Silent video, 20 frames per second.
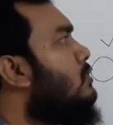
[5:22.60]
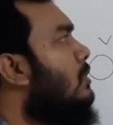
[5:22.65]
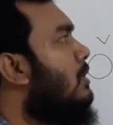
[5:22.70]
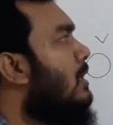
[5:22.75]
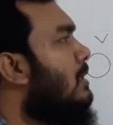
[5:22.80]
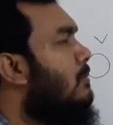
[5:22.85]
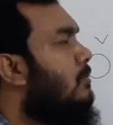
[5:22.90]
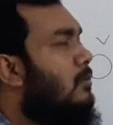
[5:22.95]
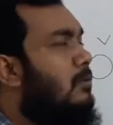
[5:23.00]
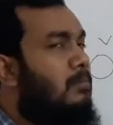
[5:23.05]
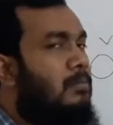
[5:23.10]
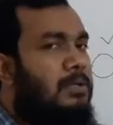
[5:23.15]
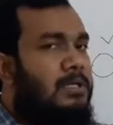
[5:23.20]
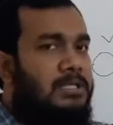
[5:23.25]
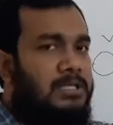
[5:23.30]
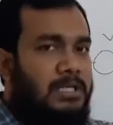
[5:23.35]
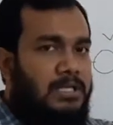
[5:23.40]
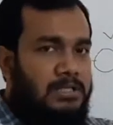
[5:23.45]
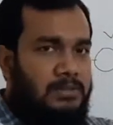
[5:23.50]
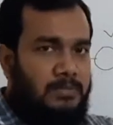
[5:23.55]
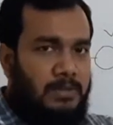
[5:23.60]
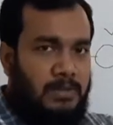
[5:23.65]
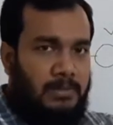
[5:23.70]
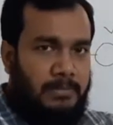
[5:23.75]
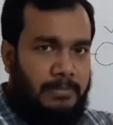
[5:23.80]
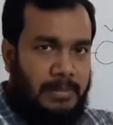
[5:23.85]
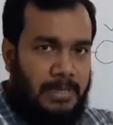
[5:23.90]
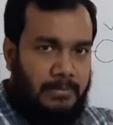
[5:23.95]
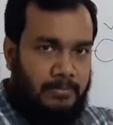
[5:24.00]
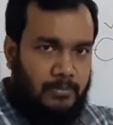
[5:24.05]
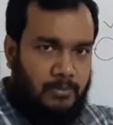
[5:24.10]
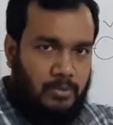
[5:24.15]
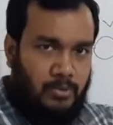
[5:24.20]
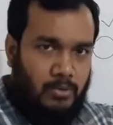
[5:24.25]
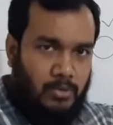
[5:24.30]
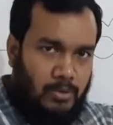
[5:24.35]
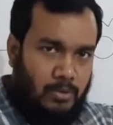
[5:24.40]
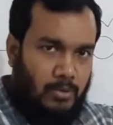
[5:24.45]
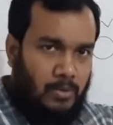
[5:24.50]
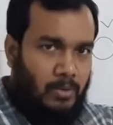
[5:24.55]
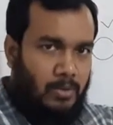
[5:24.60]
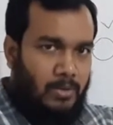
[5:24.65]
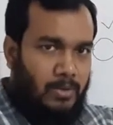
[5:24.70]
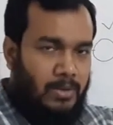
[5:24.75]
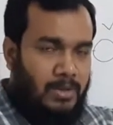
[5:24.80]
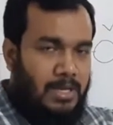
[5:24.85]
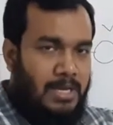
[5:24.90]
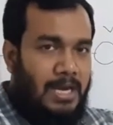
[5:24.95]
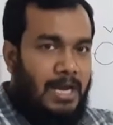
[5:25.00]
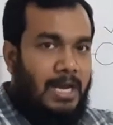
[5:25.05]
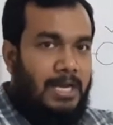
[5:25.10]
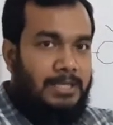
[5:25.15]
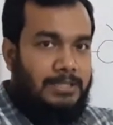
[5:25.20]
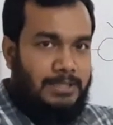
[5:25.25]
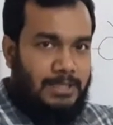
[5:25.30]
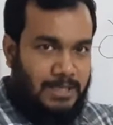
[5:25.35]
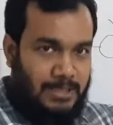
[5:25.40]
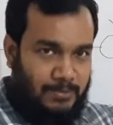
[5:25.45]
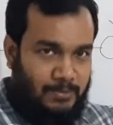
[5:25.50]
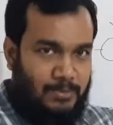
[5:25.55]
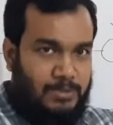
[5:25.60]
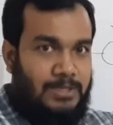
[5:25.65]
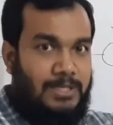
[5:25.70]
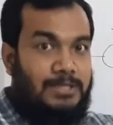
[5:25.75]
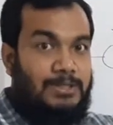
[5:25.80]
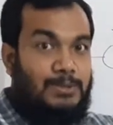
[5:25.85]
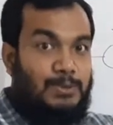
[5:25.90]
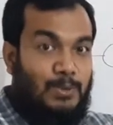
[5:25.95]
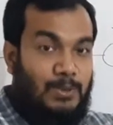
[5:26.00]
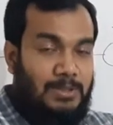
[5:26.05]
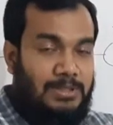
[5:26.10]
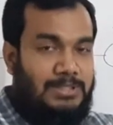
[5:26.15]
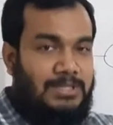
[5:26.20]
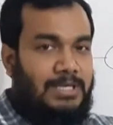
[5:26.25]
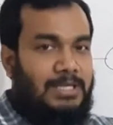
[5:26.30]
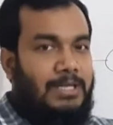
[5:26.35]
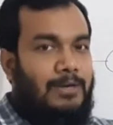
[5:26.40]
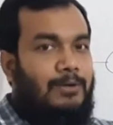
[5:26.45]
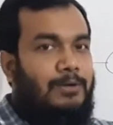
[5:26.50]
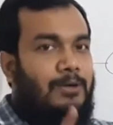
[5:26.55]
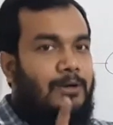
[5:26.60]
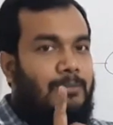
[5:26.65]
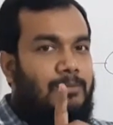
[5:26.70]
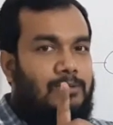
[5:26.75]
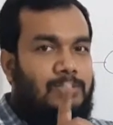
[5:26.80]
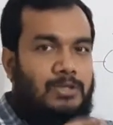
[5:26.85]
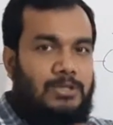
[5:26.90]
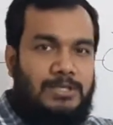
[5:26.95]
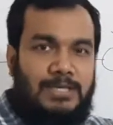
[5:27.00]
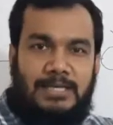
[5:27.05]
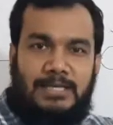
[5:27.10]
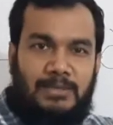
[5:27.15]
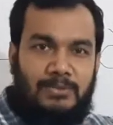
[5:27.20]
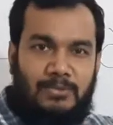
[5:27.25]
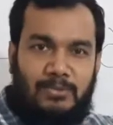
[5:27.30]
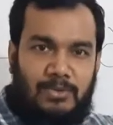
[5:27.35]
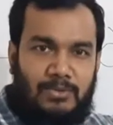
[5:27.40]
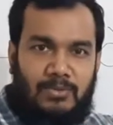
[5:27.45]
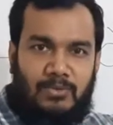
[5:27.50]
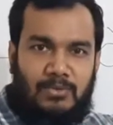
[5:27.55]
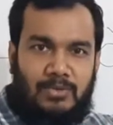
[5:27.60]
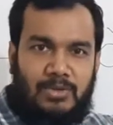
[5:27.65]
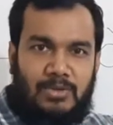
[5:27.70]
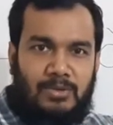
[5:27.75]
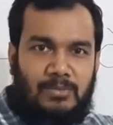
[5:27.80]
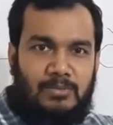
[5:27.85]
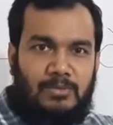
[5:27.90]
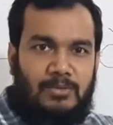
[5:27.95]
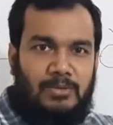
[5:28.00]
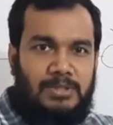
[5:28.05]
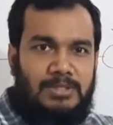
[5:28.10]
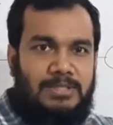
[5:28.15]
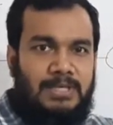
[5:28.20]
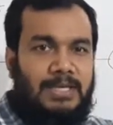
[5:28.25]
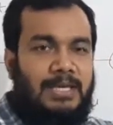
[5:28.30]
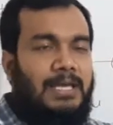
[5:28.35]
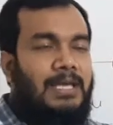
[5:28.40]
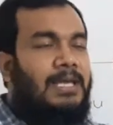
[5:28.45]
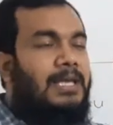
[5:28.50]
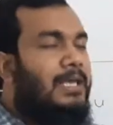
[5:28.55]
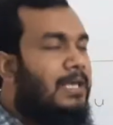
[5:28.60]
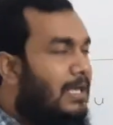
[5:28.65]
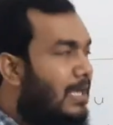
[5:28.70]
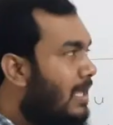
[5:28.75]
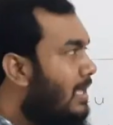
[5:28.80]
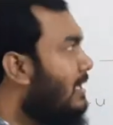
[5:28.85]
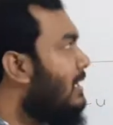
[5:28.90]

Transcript: চলার পর ভি শেষ বেগ প্রাপ্ত হলো আর যেহেতু সে চলছে তাহলে অবশ্যই সে একটা দূরত্ব অতিক্রম করেছে এই